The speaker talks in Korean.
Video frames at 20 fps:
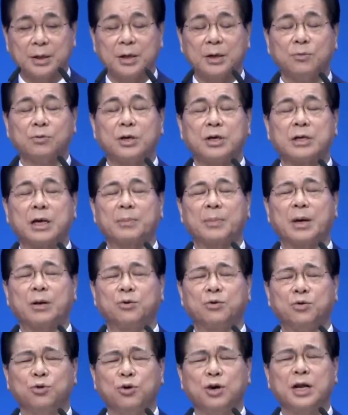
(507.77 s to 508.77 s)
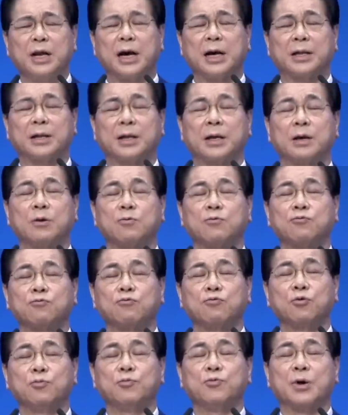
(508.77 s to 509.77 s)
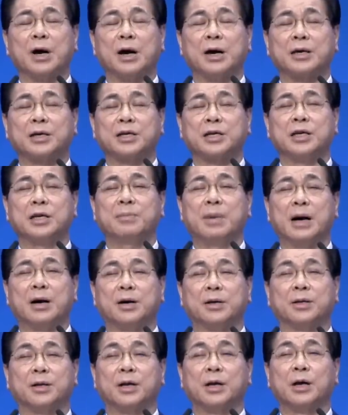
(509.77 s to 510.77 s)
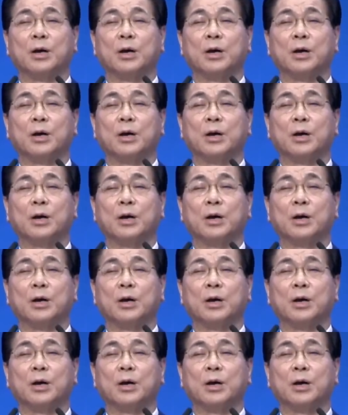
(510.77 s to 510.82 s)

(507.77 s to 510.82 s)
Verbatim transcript: 우리 삶의 유일한 꿈과 희망은